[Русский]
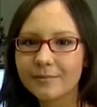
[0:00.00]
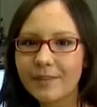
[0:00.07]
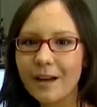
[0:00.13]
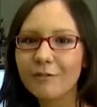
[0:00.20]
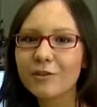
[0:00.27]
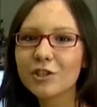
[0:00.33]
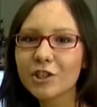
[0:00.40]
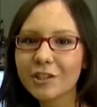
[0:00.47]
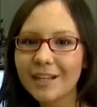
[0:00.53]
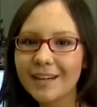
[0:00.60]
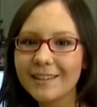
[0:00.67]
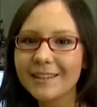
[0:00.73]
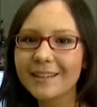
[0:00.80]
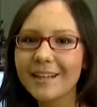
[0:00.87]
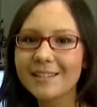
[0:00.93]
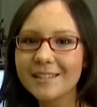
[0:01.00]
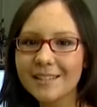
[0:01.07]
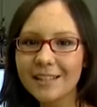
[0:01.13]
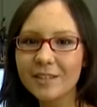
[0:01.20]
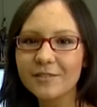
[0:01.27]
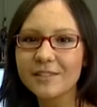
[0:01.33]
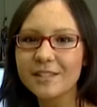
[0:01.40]
В ожидании
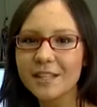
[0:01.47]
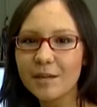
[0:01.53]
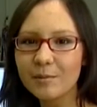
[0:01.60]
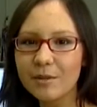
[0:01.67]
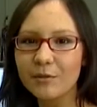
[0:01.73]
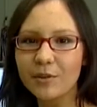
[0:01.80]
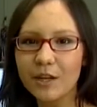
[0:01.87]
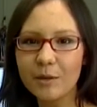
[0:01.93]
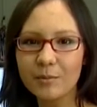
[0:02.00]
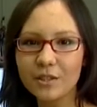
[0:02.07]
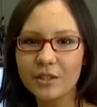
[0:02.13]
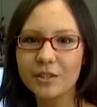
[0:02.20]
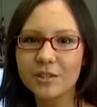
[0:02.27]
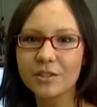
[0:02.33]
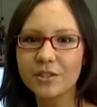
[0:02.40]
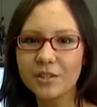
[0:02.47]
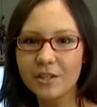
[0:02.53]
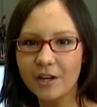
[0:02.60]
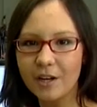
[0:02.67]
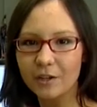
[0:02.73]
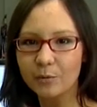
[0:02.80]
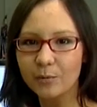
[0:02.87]
наделов семьи времени не
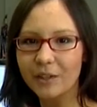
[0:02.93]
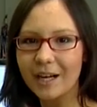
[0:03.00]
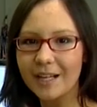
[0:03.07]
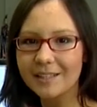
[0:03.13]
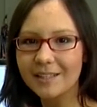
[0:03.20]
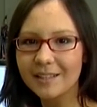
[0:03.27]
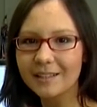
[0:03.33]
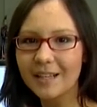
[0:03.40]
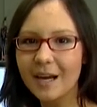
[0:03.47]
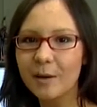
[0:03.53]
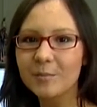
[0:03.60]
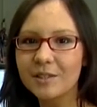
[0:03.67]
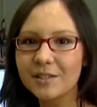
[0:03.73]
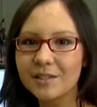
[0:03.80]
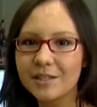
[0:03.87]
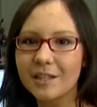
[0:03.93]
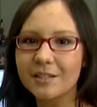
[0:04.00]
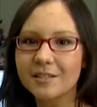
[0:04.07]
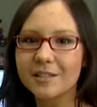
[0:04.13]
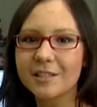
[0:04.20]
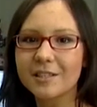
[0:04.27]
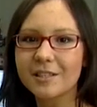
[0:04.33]
теряют. Многодетные объединились
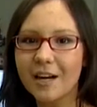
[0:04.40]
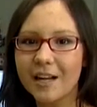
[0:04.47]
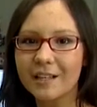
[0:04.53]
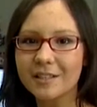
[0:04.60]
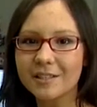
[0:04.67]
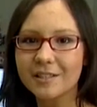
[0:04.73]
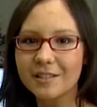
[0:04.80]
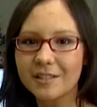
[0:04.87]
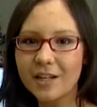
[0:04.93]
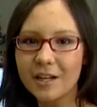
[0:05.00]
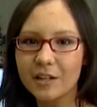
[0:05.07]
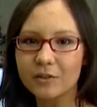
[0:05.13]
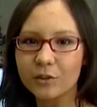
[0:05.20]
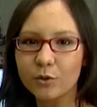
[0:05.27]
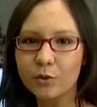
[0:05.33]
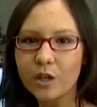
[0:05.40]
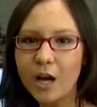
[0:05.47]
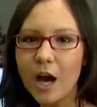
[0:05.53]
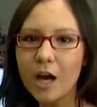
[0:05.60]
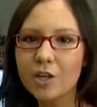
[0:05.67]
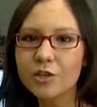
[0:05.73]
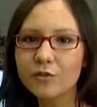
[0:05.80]
в социальных сетях и ведут
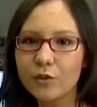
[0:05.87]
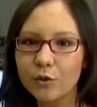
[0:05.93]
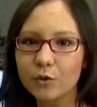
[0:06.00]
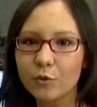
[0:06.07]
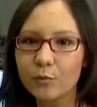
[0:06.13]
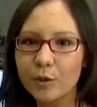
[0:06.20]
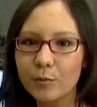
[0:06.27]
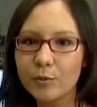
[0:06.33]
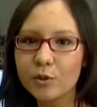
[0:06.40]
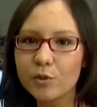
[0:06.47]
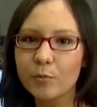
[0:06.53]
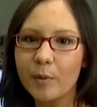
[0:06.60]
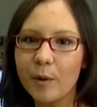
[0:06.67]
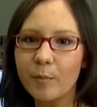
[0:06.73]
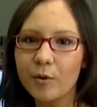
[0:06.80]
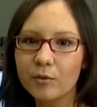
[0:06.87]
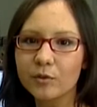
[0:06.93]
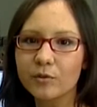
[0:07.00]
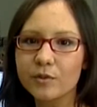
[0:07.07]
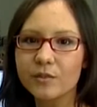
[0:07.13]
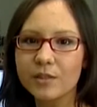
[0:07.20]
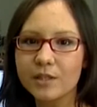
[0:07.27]
оживленную переписку по поводу
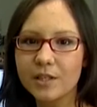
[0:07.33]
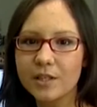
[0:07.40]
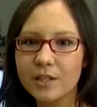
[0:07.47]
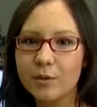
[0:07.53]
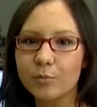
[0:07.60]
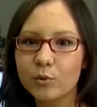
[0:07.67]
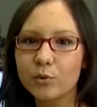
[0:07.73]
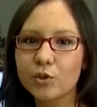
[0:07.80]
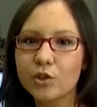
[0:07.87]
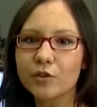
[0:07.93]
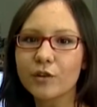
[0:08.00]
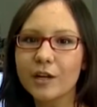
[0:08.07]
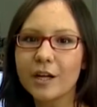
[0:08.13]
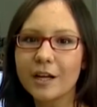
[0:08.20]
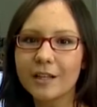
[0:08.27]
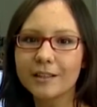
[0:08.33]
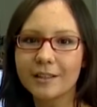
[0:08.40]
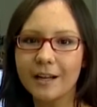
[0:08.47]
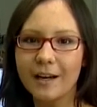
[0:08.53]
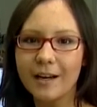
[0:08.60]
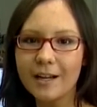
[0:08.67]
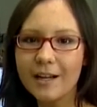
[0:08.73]
возведения будущего
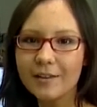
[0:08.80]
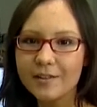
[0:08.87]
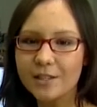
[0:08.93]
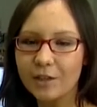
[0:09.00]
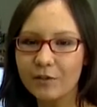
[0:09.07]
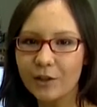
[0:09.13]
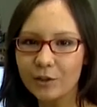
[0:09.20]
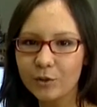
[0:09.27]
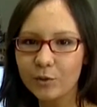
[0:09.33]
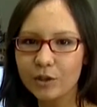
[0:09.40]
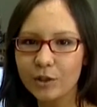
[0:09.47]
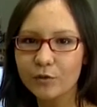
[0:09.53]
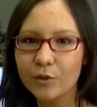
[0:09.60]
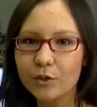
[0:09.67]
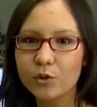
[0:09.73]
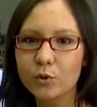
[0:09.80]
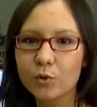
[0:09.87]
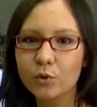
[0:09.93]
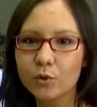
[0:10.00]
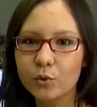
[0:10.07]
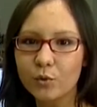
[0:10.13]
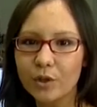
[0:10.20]
городка. Всех волнует
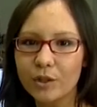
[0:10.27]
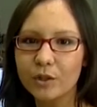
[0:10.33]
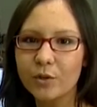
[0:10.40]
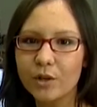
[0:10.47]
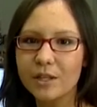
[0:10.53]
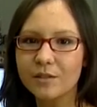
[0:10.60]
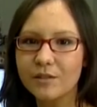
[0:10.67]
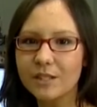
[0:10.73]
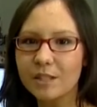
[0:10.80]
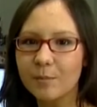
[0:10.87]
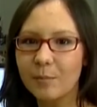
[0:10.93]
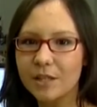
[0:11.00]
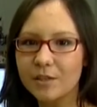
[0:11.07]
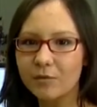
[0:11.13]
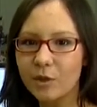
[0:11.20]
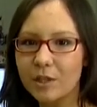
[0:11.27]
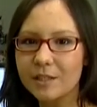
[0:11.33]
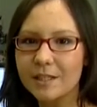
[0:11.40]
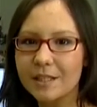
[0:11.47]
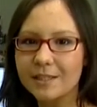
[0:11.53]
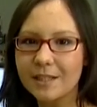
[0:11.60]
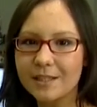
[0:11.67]
инфраструктура. Ее развитие позволит
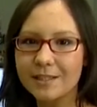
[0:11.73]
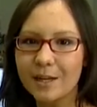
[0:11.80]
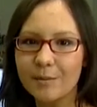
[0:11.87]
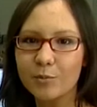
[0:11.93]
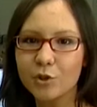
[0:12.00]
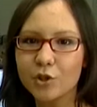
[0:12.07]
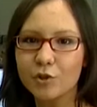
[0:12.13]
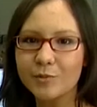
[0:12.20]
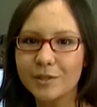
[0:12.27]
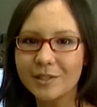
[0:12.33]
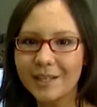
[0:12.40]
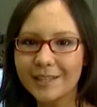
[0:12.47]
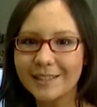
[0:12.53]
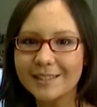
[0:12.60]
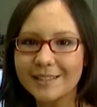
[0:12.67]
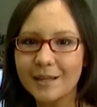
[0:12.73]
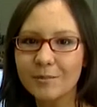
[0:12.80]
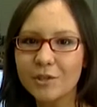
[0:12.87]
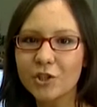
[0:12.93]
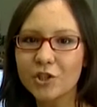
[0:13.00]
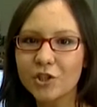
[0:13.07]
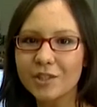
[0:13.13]
создать рабочие места для
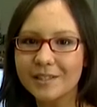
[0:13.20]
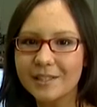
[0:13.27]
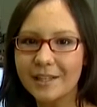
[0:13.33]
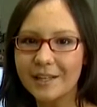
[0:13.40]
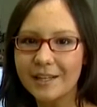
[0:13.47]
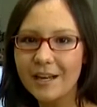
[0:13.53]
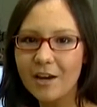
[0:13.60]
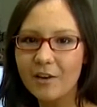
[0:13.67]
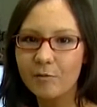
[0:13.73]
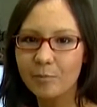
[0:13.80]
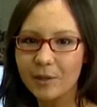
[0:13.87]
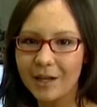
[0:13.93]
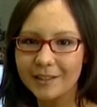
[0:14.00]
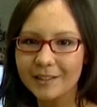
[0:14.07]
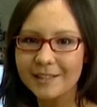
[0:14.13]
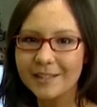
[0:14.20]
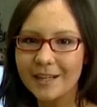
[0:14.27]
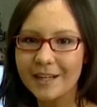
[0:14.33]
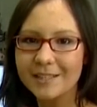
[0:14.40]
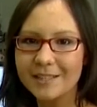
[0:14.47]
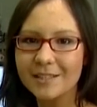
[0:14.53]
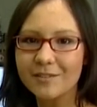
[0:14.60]
самих жителей. В планах
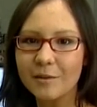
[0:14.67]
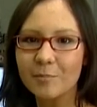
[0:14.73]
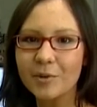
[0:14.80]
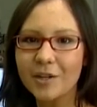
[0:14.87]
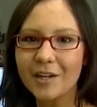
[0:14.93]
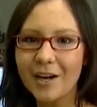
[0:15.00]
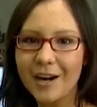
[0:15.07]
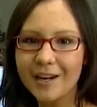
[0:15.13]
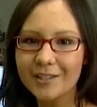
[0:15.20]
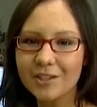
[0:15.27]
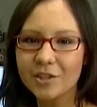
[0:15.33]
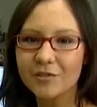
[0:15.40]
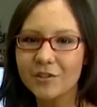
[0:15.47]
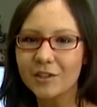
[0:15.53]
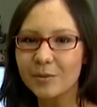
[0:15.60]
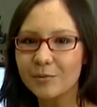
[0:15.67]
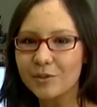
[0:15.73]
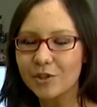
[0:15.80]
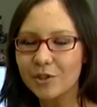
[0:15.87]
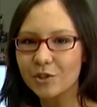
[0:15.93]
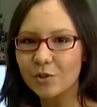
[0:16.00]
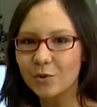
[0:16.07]
строительства пекарни, швейной
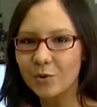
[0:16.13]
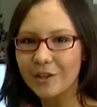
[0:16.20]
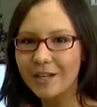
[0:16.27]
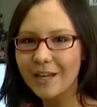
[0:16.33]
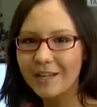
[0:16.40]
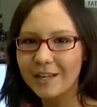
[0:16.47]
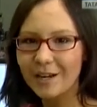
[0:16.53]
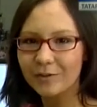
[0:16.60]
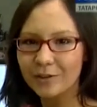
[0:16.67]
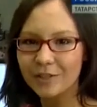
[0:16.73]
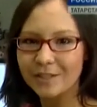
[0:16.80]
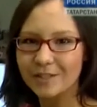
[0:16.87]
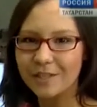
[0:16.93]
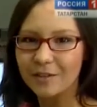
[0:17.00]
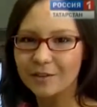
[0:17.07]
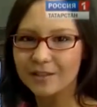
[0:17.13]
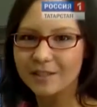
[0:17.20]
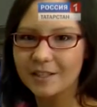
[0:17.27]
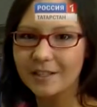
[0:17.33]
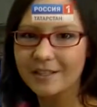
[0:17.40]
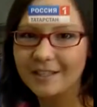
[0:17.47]
мастерской и автосервиса.